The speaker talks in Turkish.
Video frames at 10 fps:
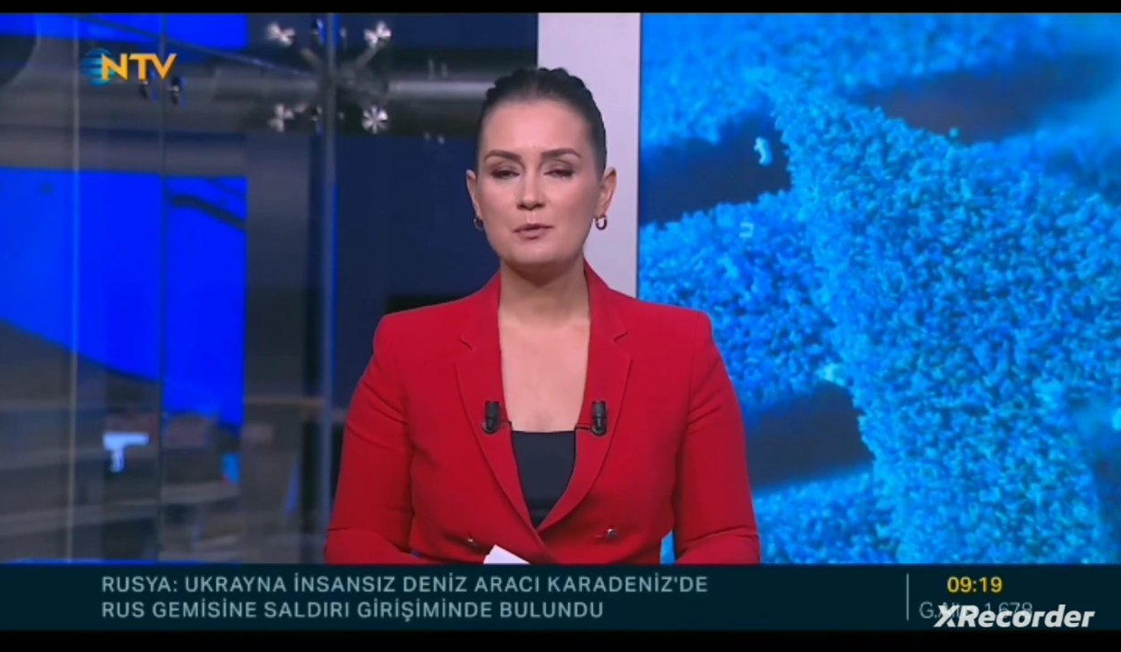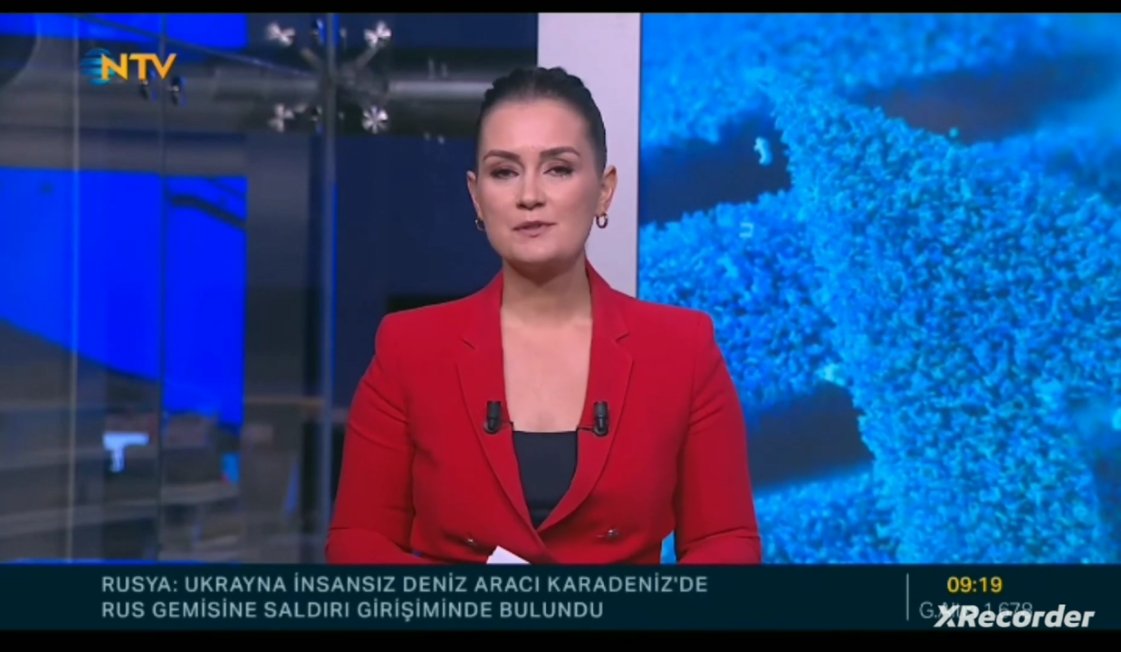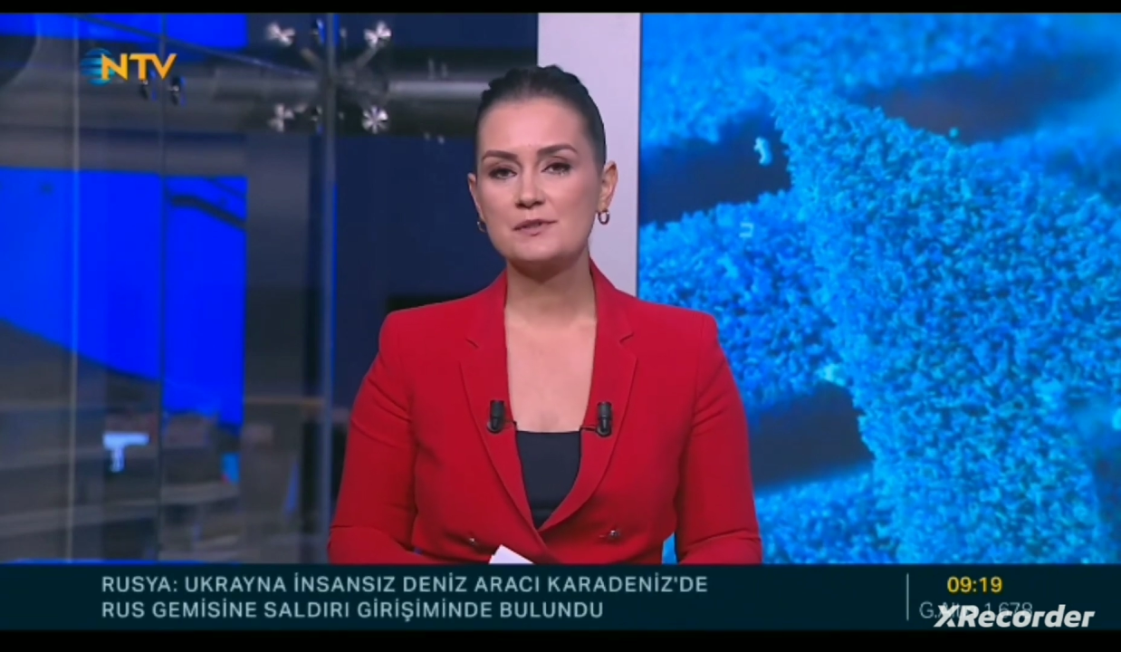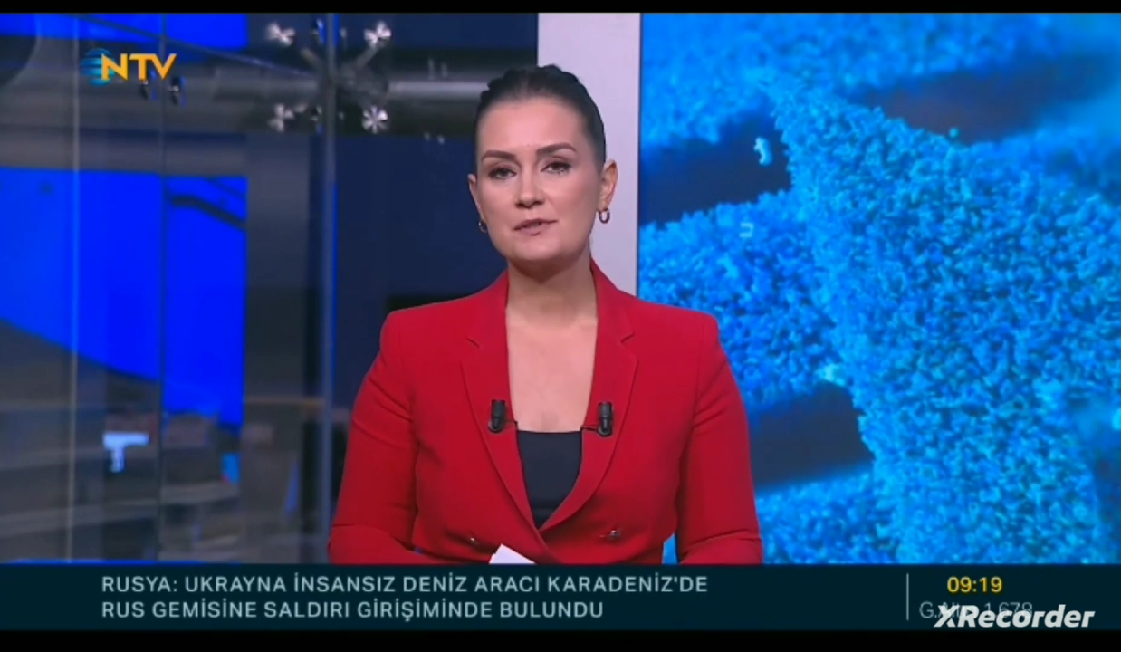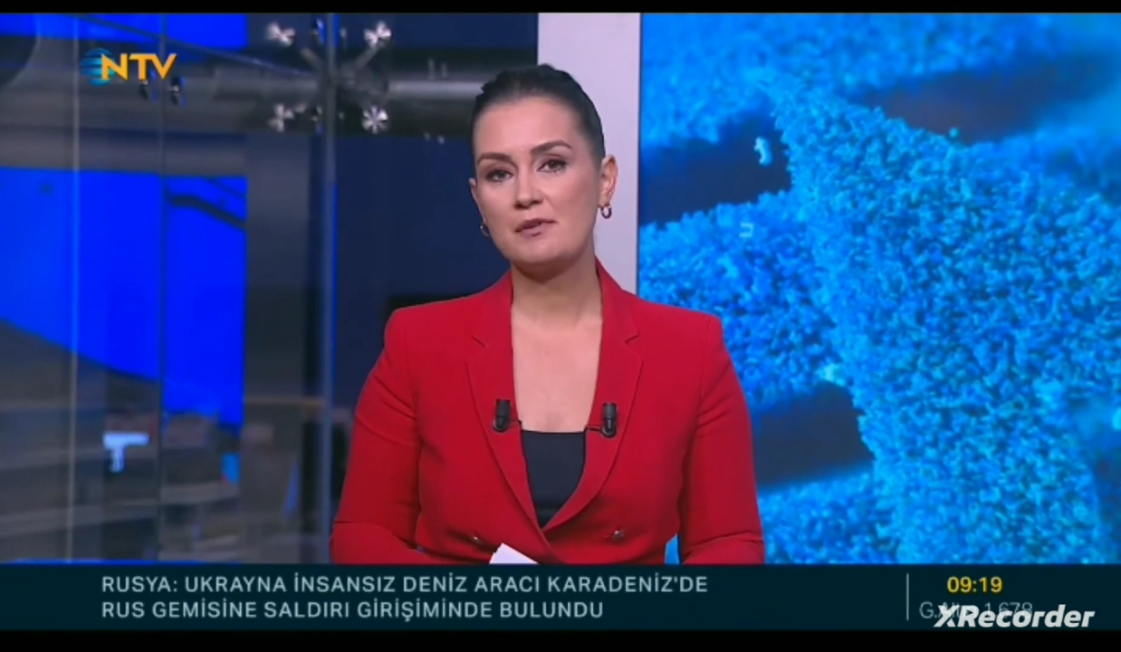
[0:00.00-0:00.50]

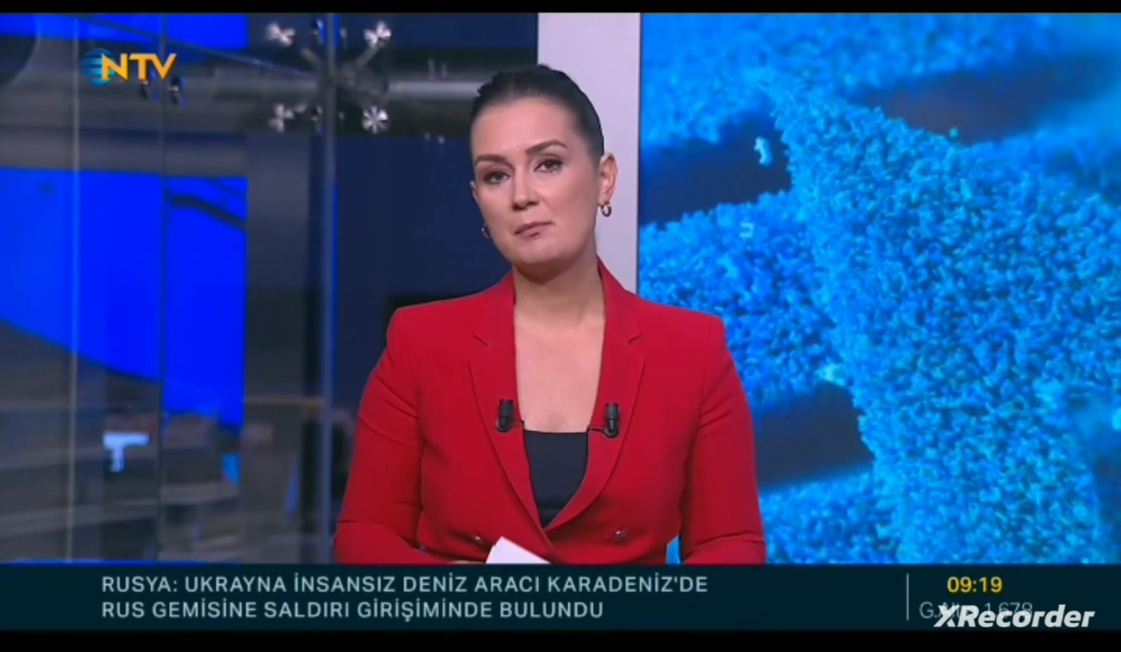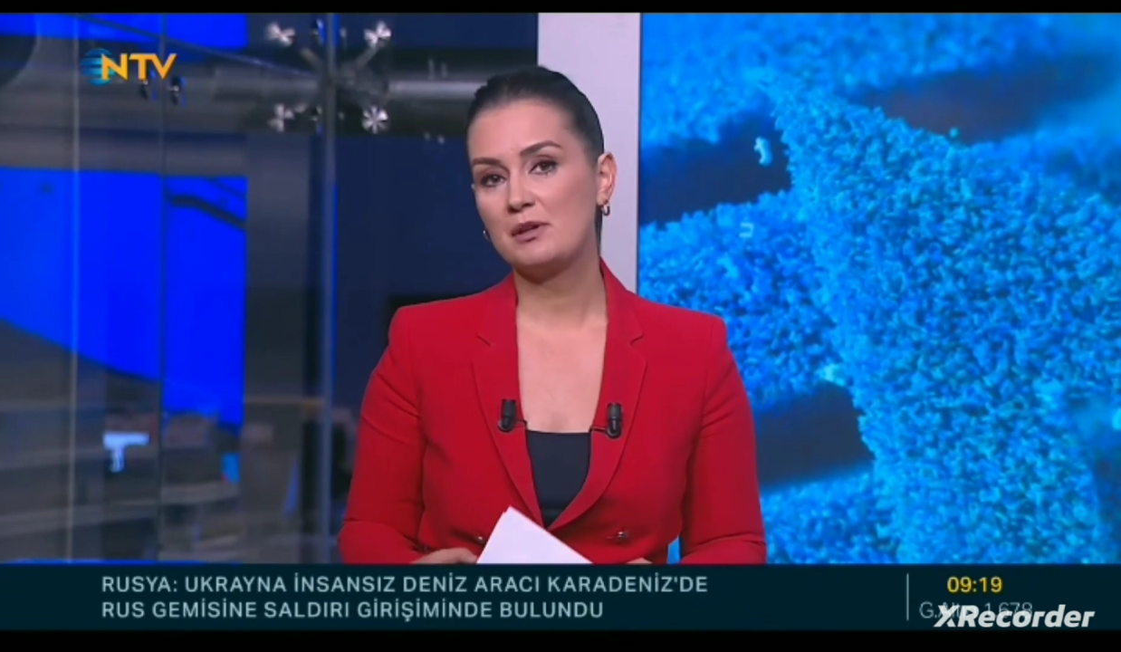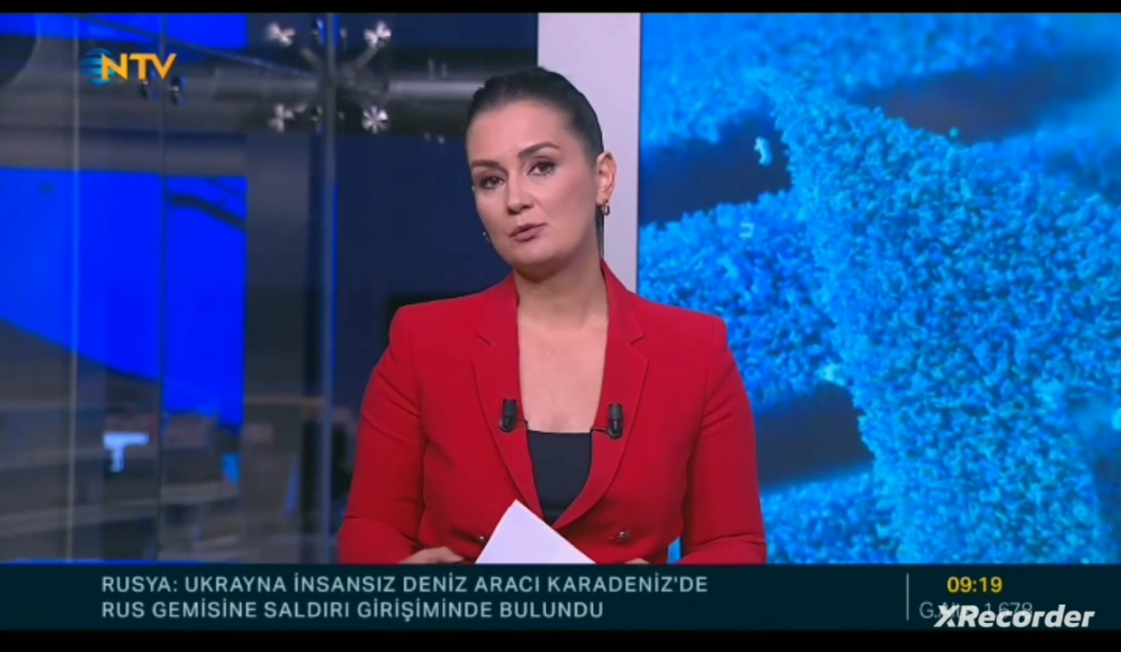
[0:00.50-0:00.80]
korumasız ve